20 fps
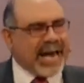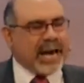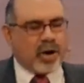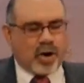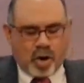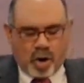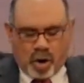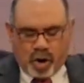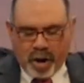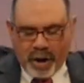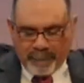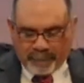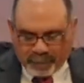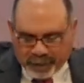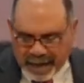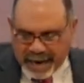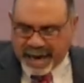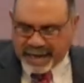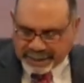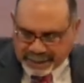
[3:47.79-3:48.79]
de las
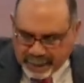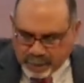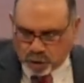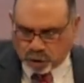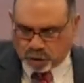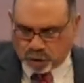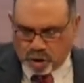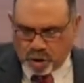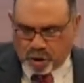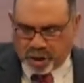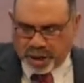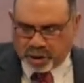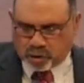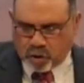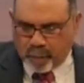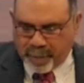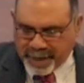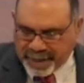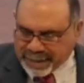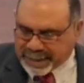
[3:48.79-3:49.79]
emociones,
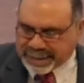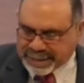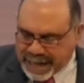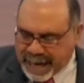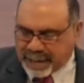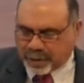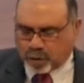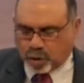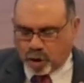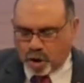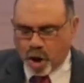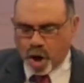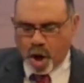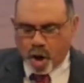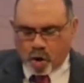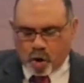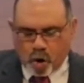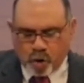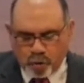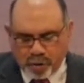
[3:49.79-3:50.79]
comenzando con una
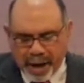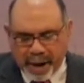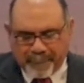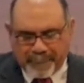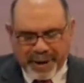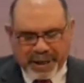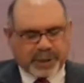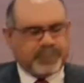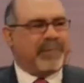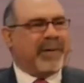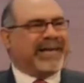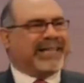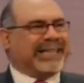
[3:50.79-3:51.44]
perspectiva del